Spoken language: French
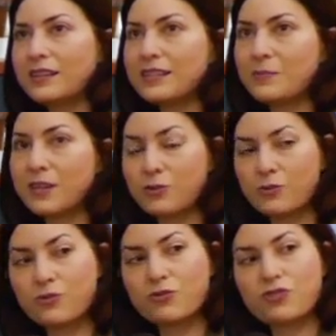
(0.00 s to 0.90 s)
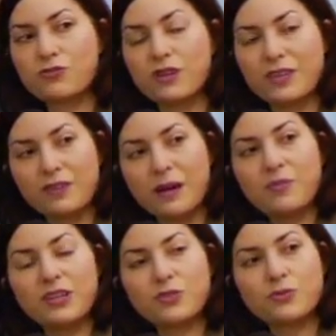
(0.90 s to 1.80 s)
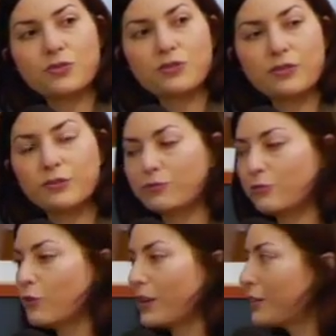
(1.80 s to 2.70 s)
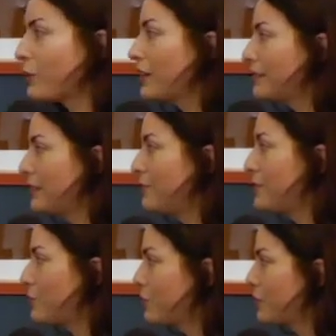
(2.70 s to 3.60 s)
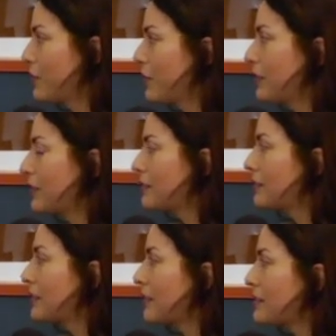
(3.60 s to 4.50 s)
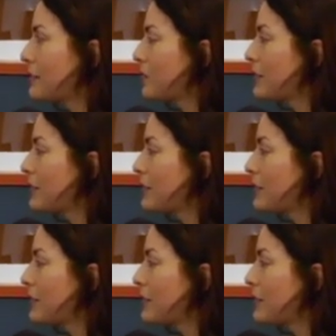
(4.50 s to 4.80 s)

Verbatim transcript: Si bien que je voyais vraiment les choses euh, dans l'écran de la télévision, qui était assez